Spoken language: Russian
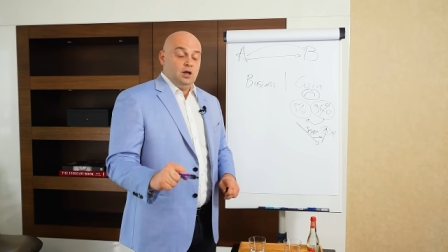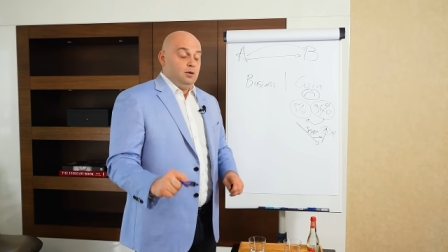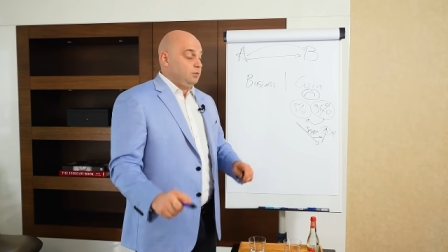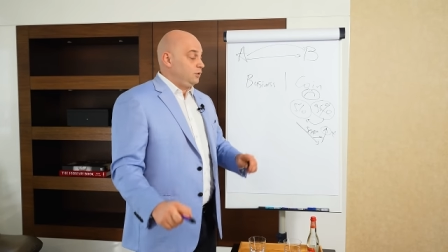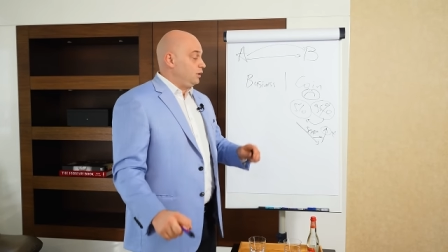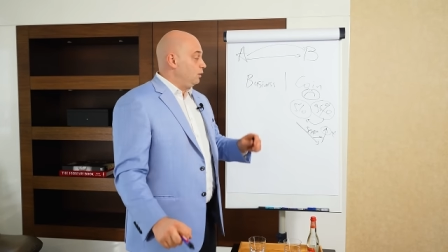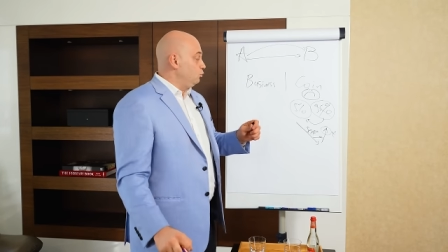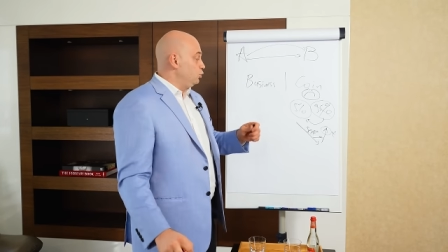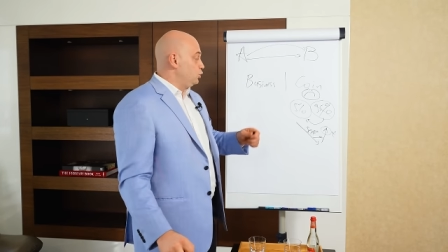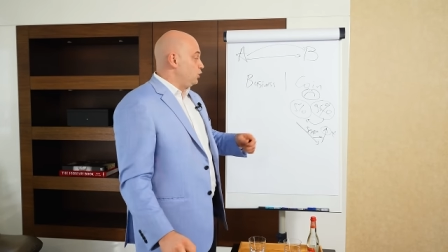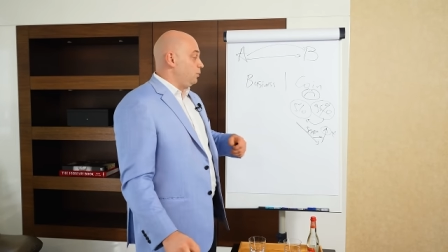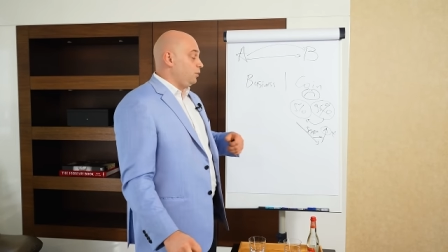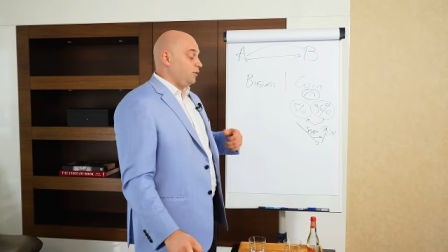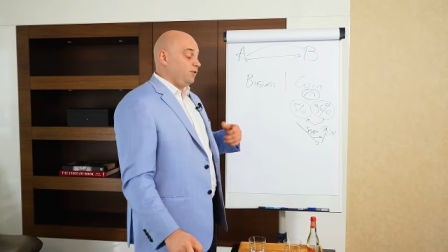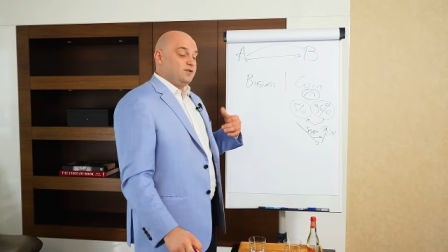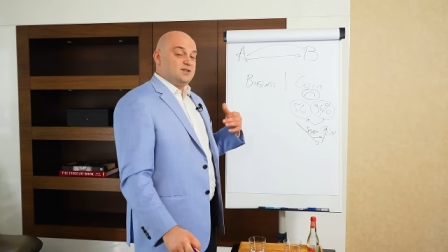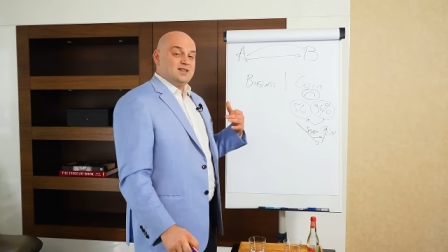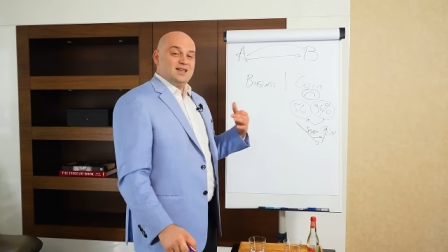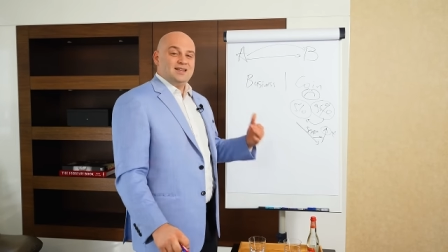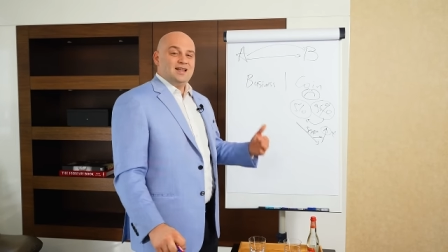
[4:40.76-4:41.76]
Потому что
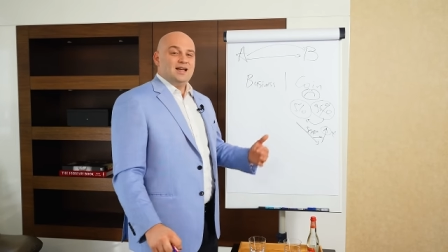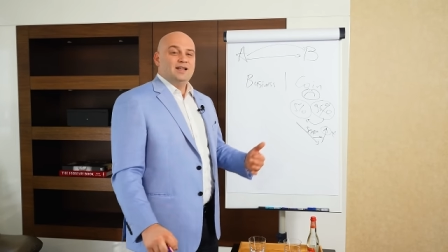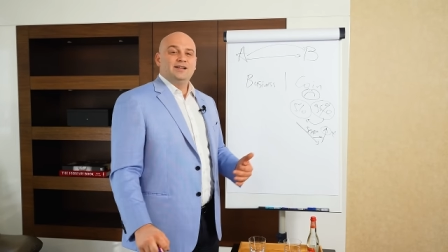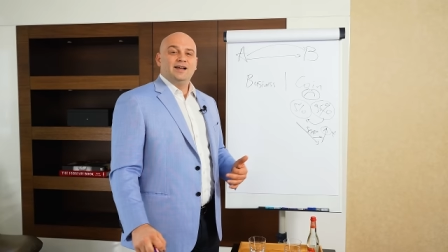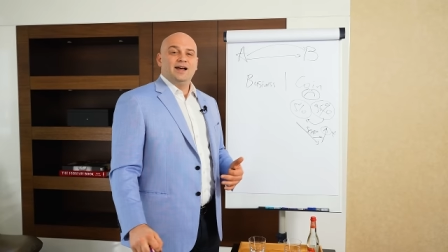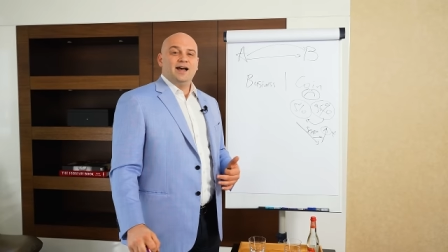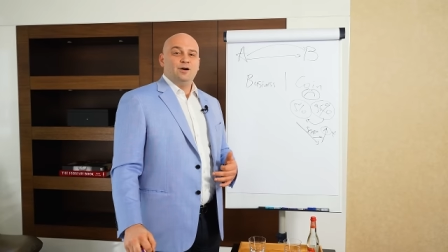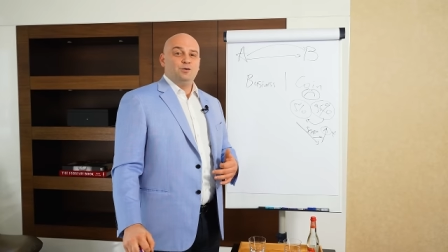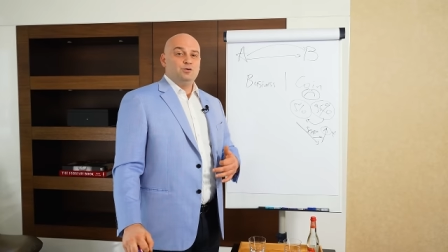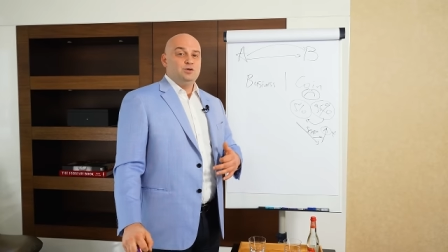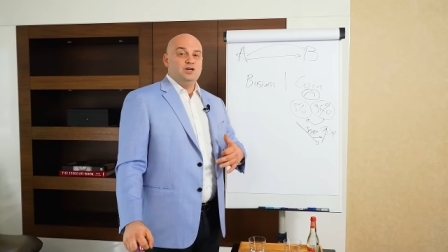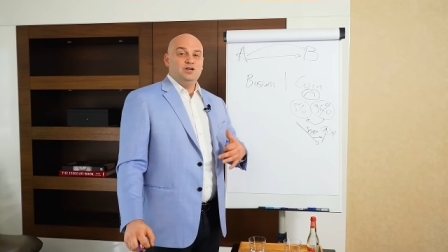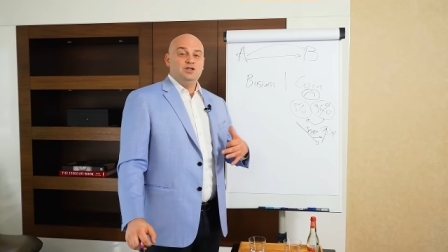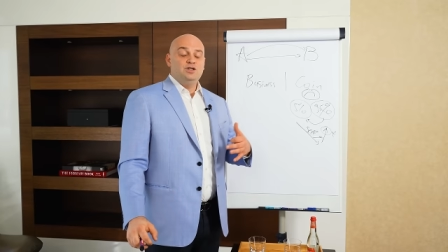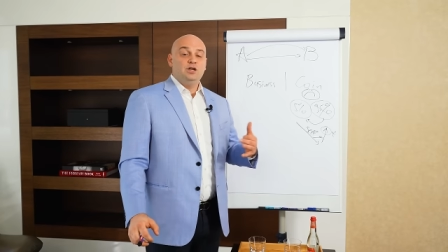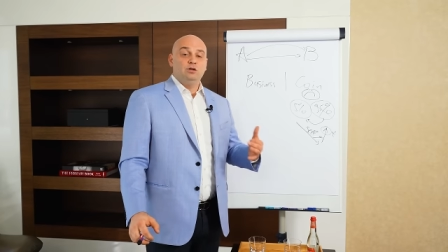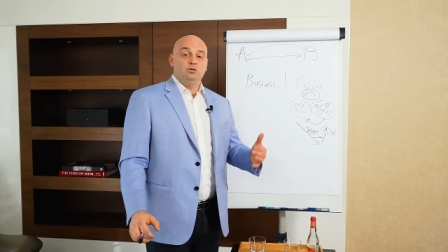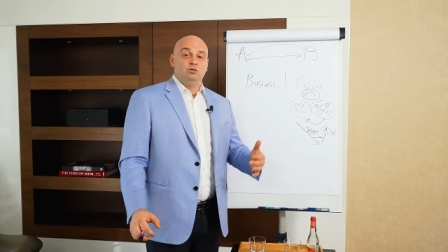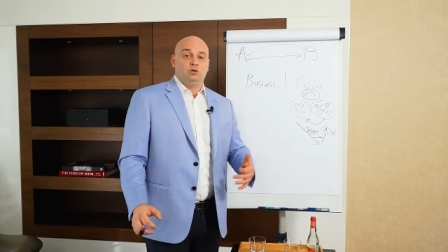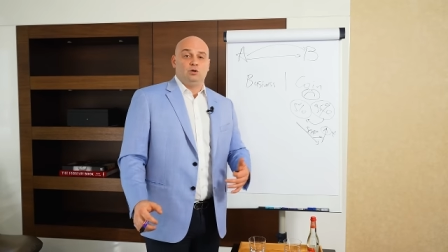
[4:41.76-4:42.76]
профессионалы, а у них
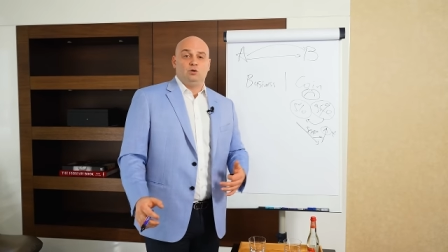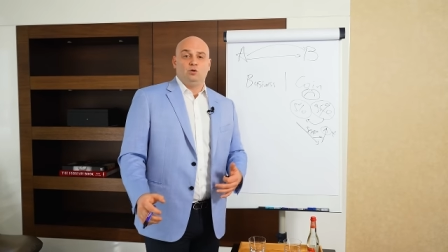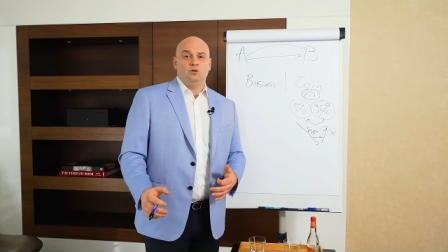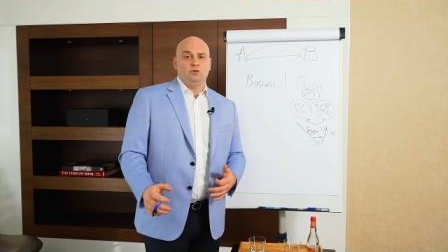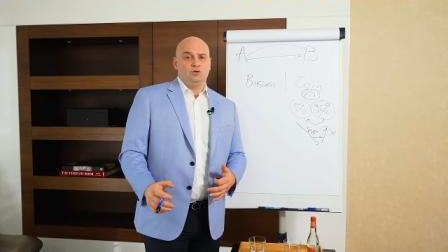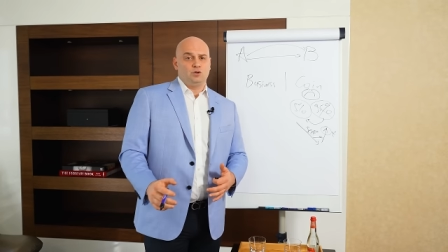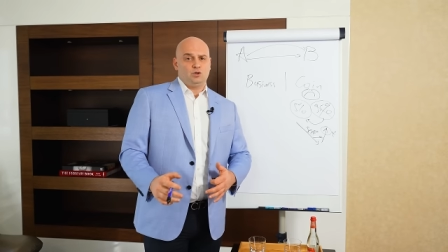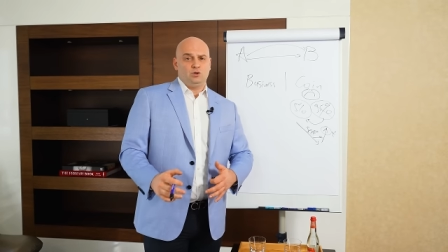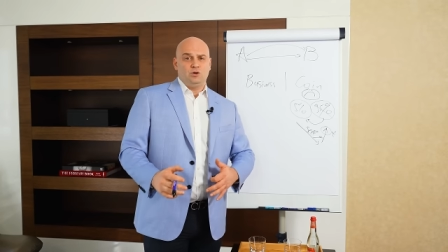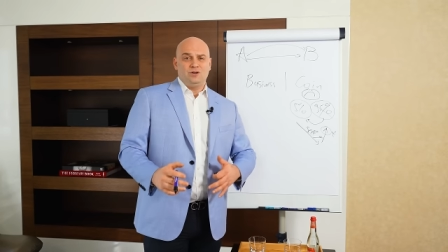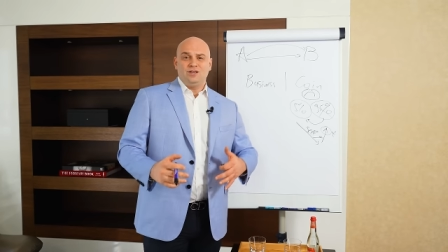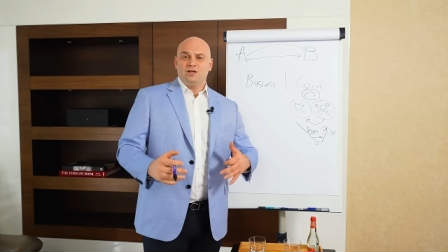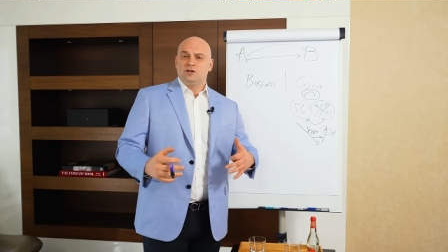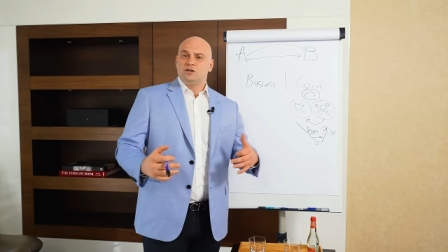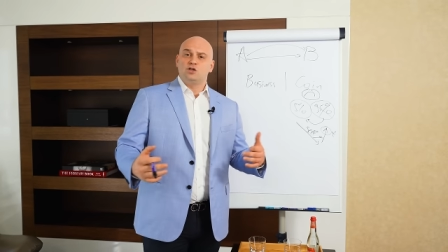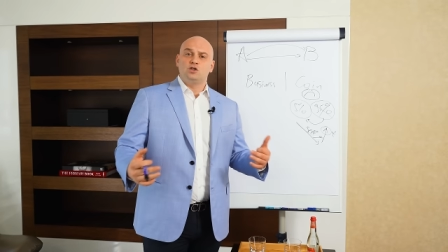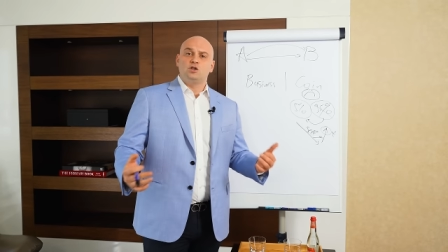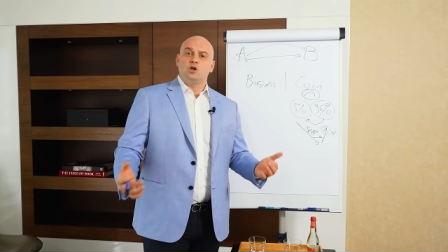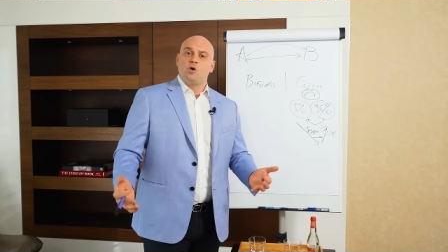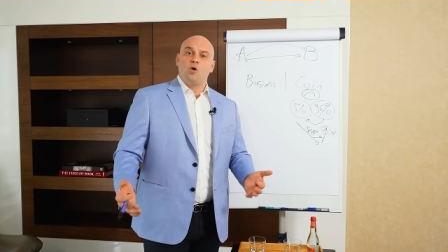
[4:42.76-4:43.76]
нету такого, что они
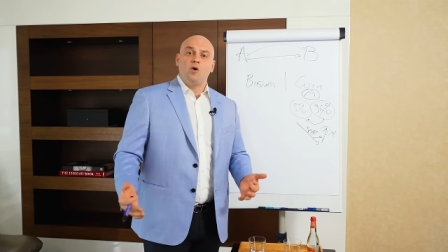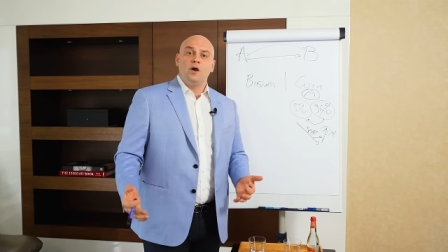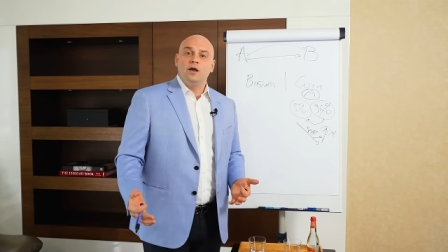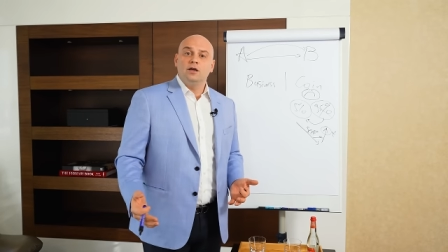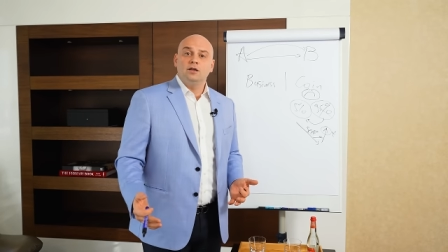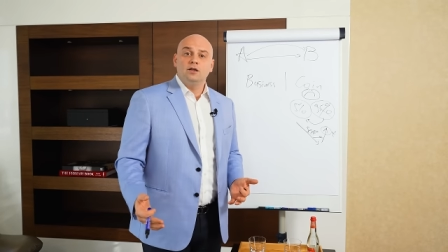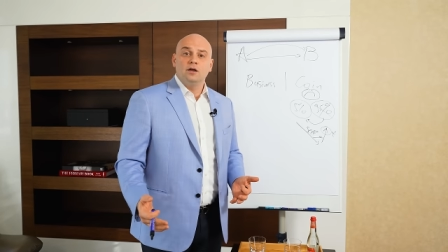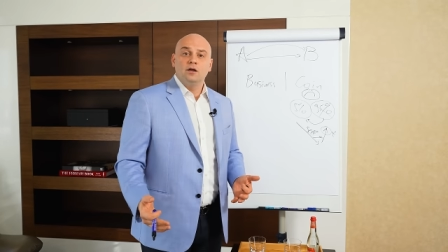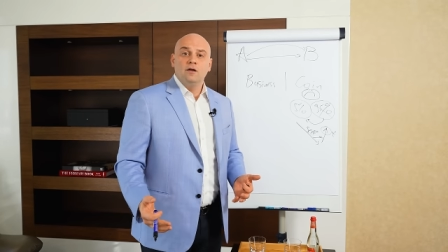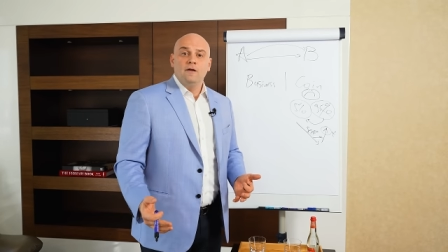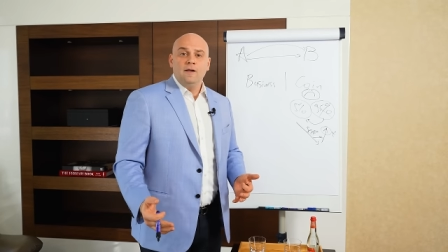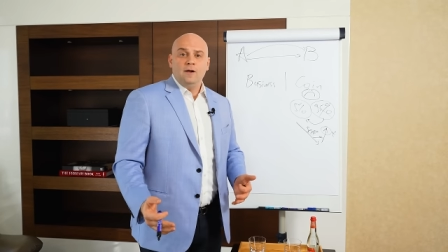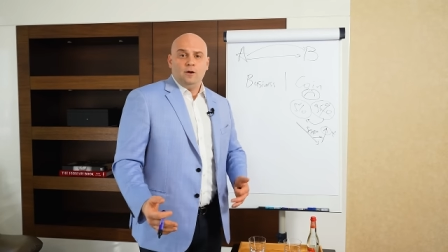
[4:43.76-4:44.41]
расстроены,